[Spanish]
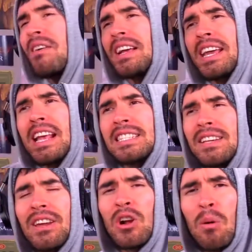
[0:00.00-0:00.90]
¿Alguna vez
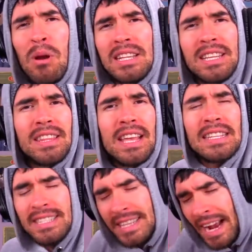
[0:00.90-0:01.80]
querías saber cómo las
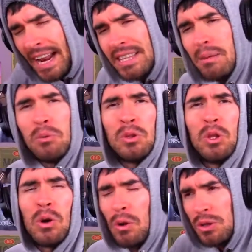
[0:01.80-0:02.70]
sandías llegan a este
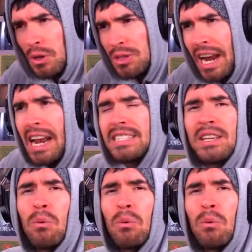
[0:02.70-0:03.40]
mundo? ¿Los, trae la